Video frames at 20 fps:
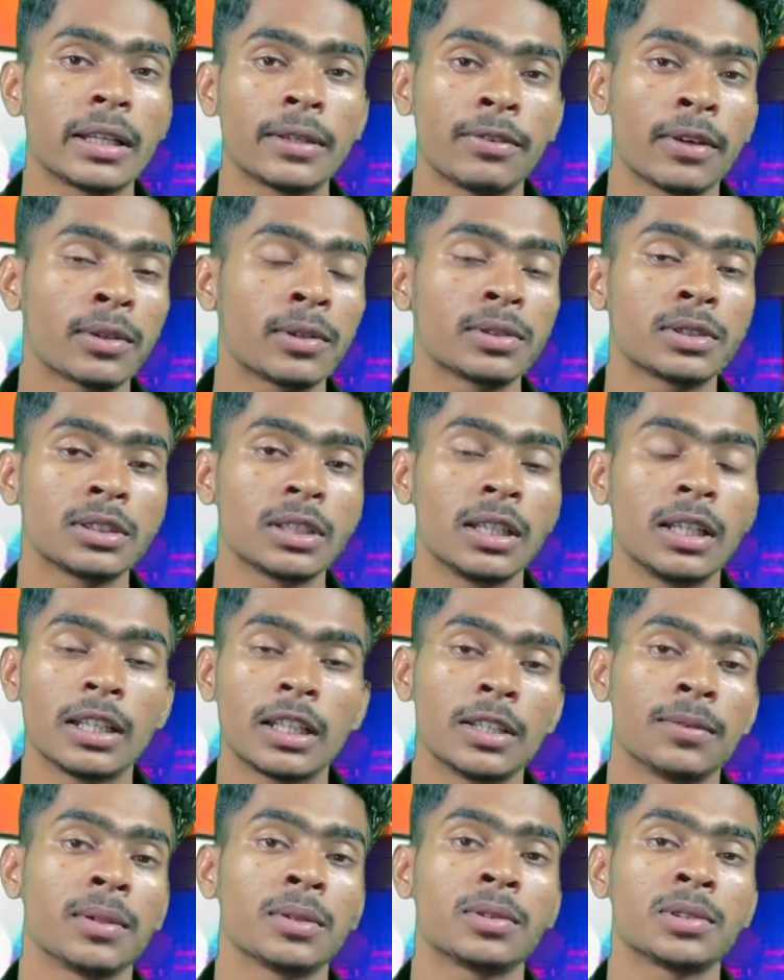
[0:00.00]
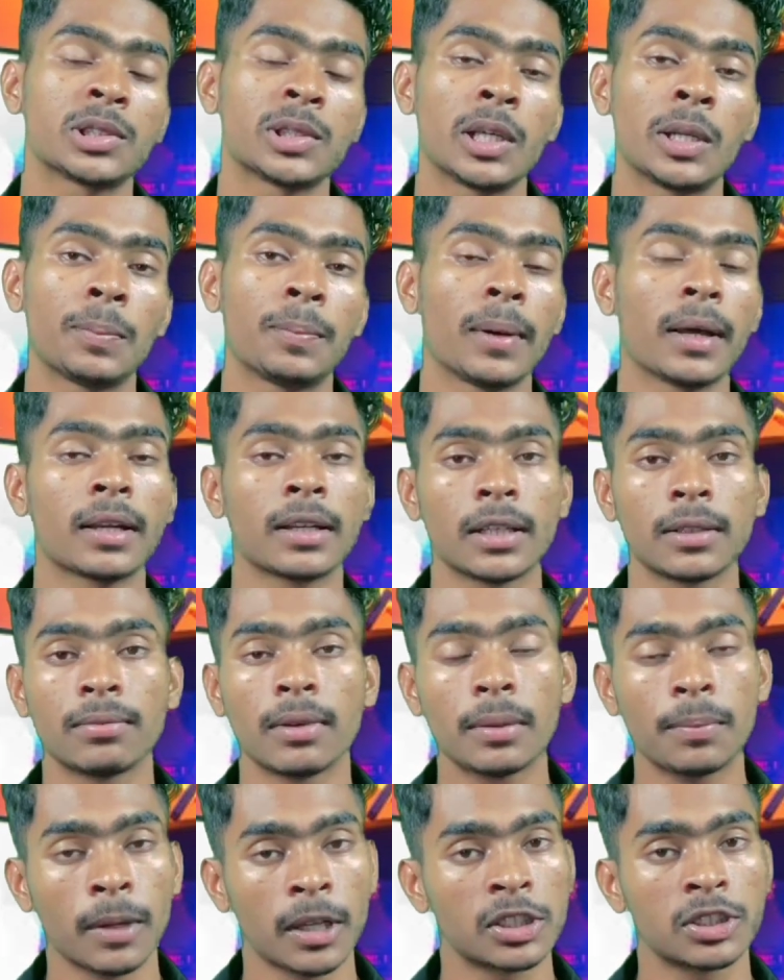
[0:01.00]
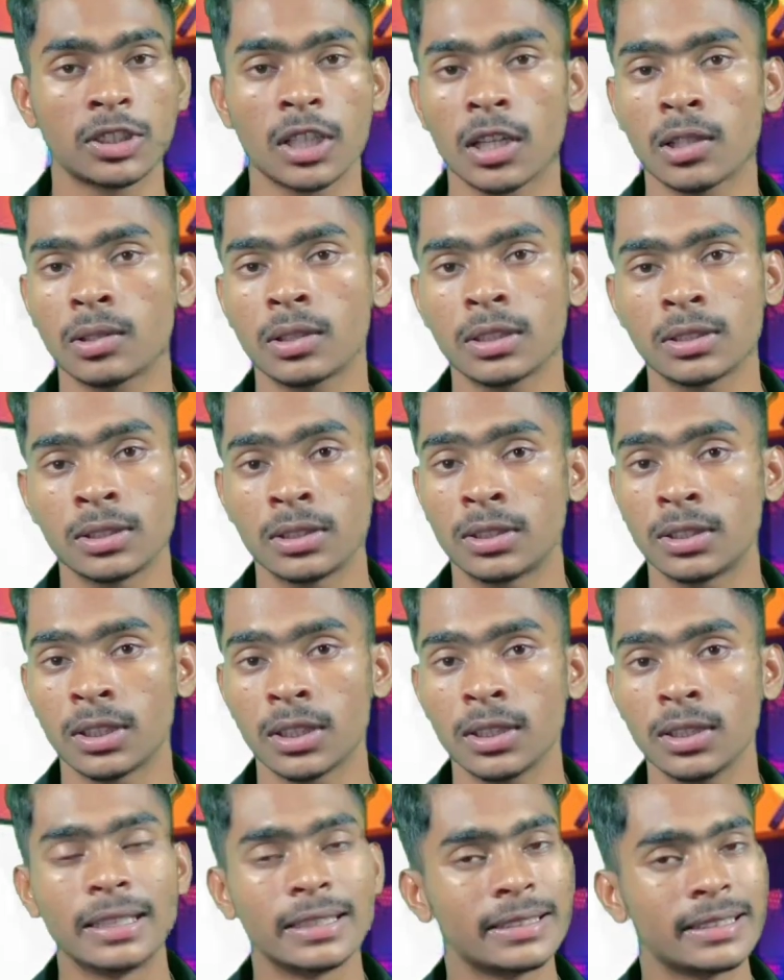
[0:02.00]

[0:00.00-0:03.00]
রেফার করতে চাইলে রেফার করতে পারেন পার রেফার পাঁচ টাকা করে দিচ্ছে